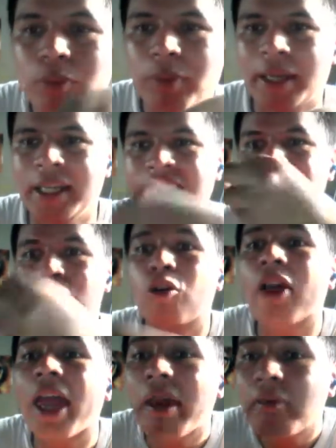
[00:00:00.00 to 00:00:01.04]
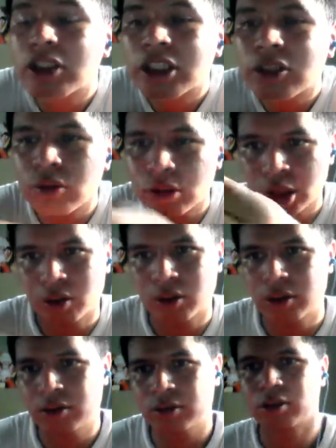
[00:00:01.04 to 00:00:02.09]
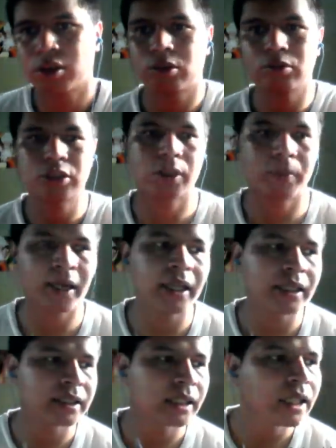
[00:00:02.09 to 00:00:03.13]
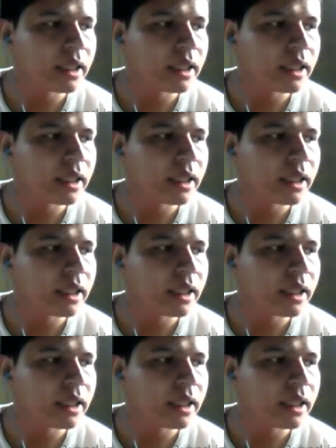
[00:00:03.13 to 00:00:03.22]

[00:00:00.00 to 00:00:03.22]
su país, lo que hemos hecho nuestro, nosotros con nuestro país.